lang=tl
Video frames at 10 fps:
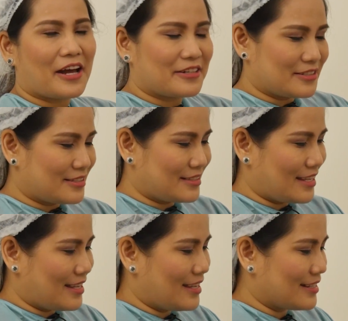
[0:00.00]
the others
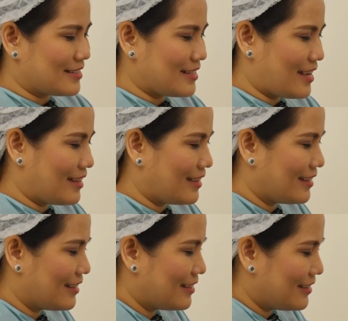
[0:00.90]
6, yan.
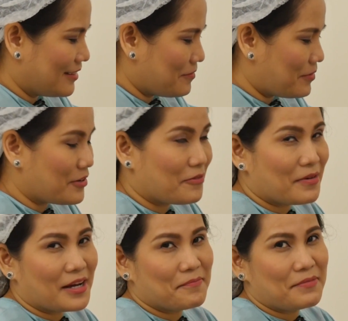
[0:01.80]
Pero
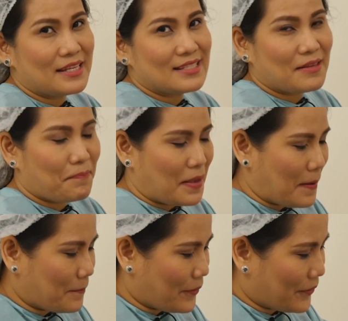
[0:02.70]
mga busy
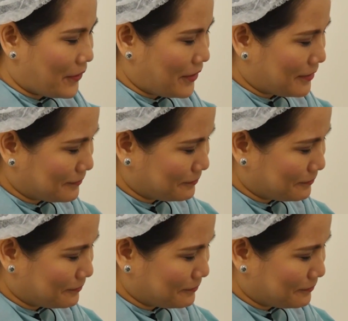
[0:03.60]
people,